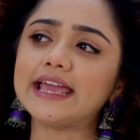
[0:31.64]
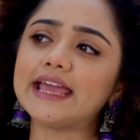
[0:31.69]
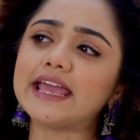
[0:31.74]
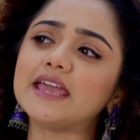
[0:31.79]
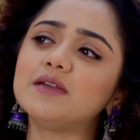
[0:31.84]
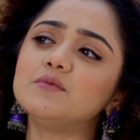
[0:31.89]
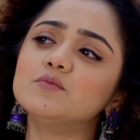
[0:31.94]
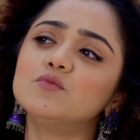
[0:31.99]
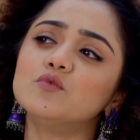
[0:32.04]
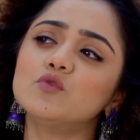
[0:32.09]

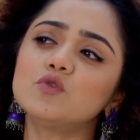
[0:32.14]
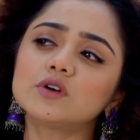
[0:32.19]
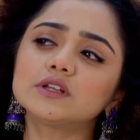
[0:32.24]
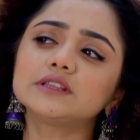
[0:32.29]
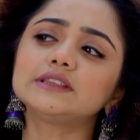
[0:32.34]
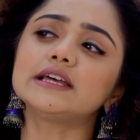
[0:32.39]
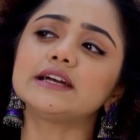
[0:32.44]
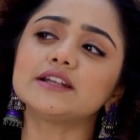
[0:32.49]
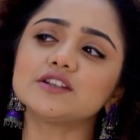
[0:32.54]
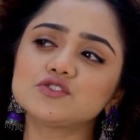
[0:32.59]
এই
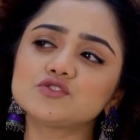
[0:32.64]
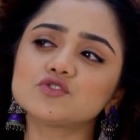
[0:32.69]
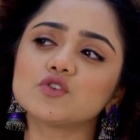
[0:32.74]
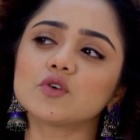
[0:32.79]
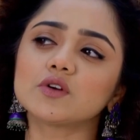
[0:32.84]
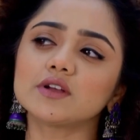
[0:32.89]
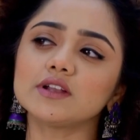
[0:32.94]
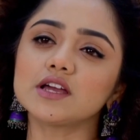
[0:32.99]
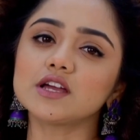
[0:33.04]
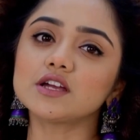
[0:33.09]
মুক্তার চোখ
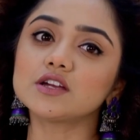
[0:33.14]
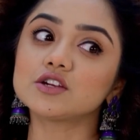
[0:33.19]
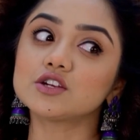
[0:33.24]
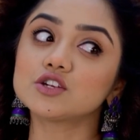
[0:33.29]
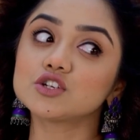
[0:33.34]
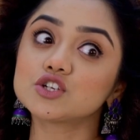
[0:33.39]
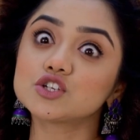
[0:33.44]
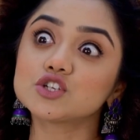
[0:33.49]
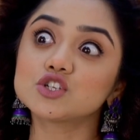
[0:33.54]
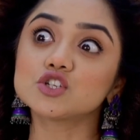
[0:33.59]
না
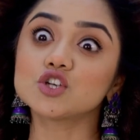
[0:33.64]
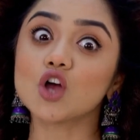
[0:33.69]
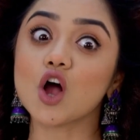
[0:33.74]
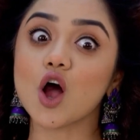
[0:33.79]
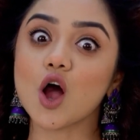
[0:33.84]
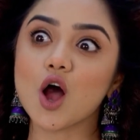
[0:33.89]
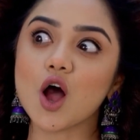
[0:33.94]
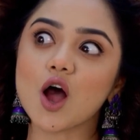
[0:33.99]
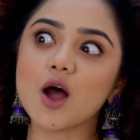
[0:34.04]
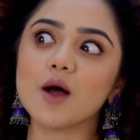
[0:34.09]

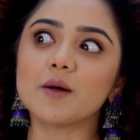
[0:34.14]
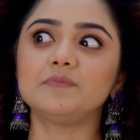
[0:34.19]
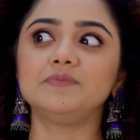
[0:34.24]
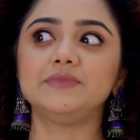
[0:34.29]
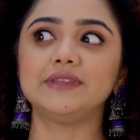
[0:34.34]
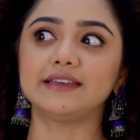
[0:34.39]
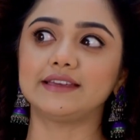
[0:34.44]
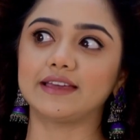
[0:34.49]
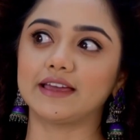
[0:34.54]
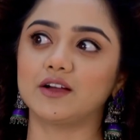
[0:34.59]
সব
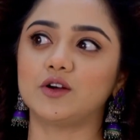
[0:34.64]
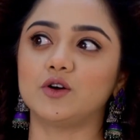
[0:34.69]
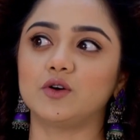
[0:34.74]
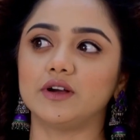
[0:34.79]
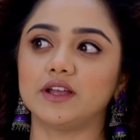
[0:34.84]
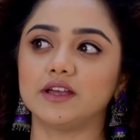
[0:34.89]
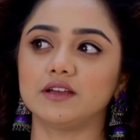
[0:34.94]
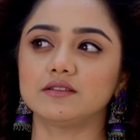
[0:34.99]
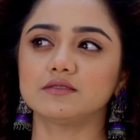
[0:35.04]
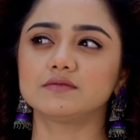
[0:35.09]
দিকে
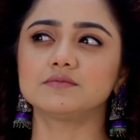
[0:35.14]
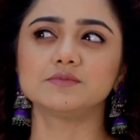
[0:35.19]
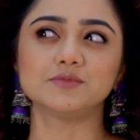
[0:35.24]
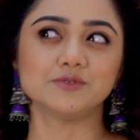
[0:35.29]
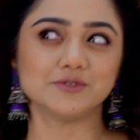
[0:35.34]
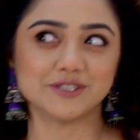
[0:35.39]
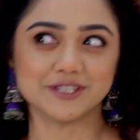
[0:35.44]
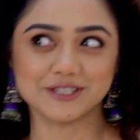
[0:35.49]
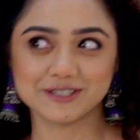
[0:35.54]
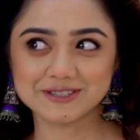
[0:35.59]
ঘোরে
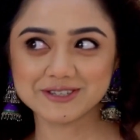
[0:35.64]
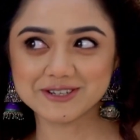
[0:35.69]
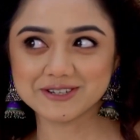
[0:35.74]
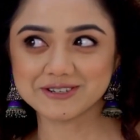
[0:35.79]
বুঝেছো